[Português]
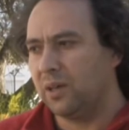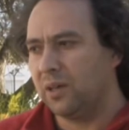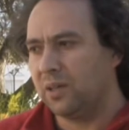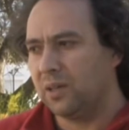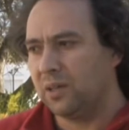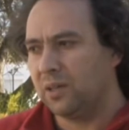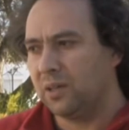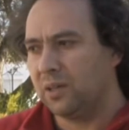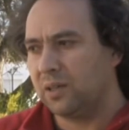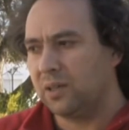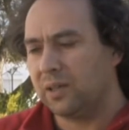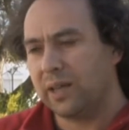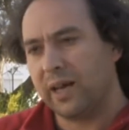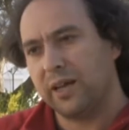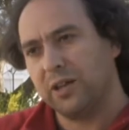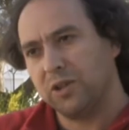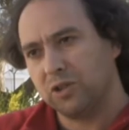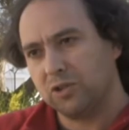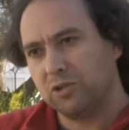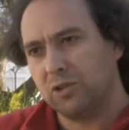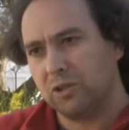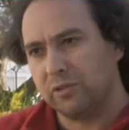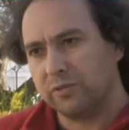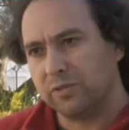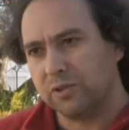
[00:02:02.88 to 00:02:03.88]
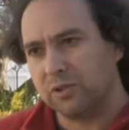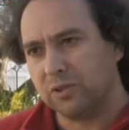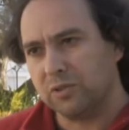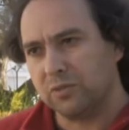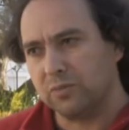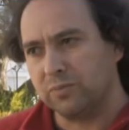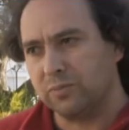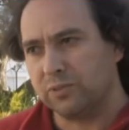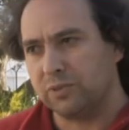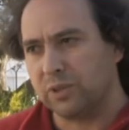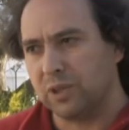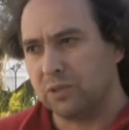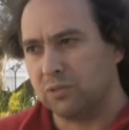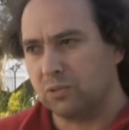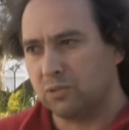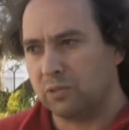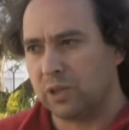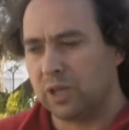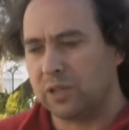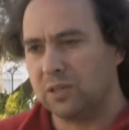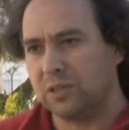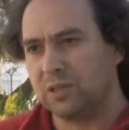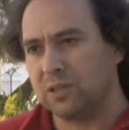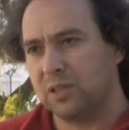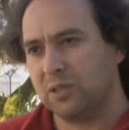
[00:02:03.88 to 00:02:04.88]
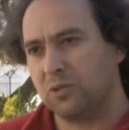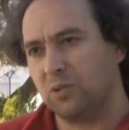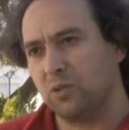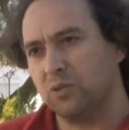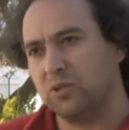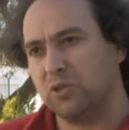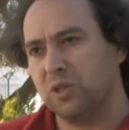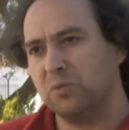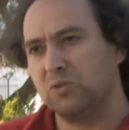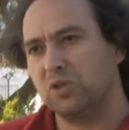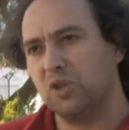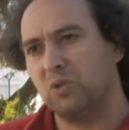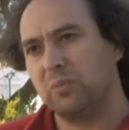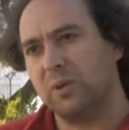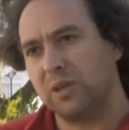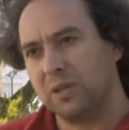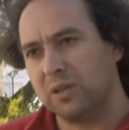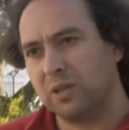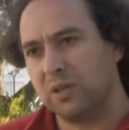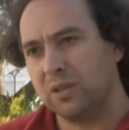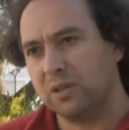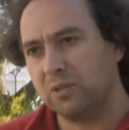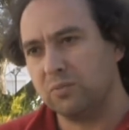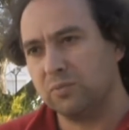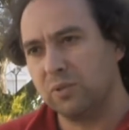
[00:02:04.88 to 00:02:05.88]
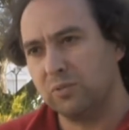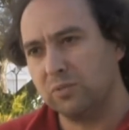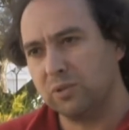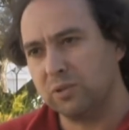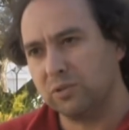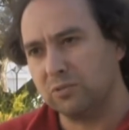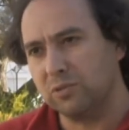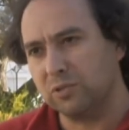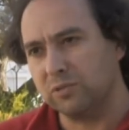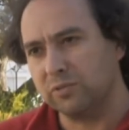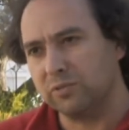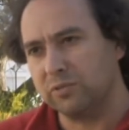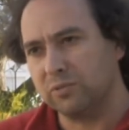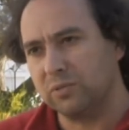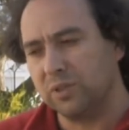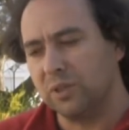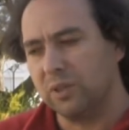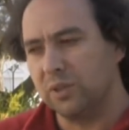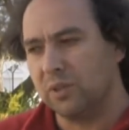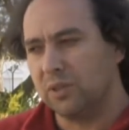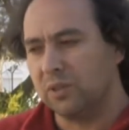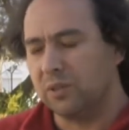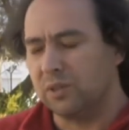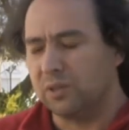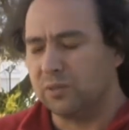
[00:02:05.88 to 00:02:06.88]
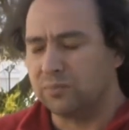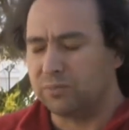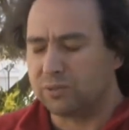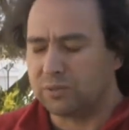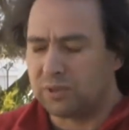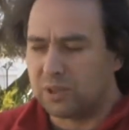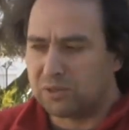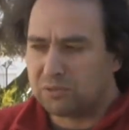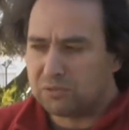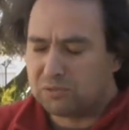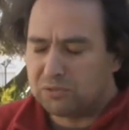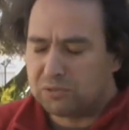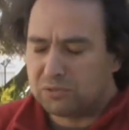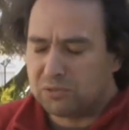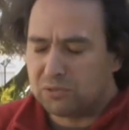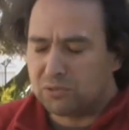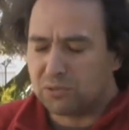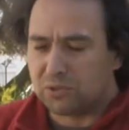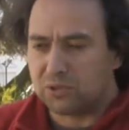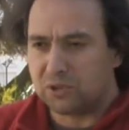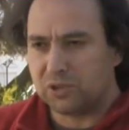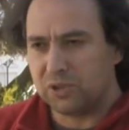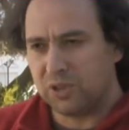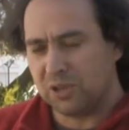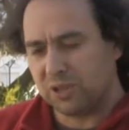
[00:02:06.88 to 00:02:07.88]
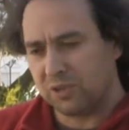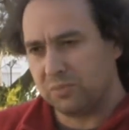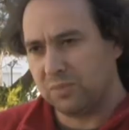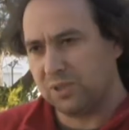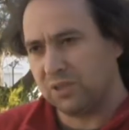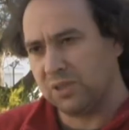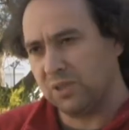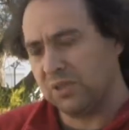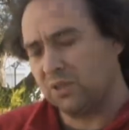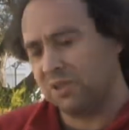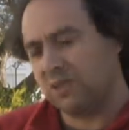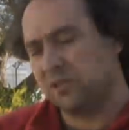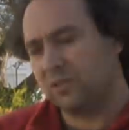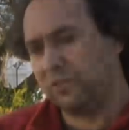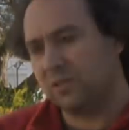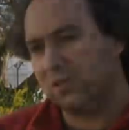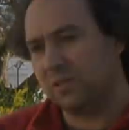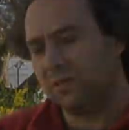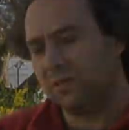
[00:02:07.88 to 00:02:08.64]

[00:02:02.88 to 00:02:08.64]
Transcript: uh, caras novas. Portanto, quer dizer que conseguimos também atrair público novo. E, portanto, o que nos deixa bastante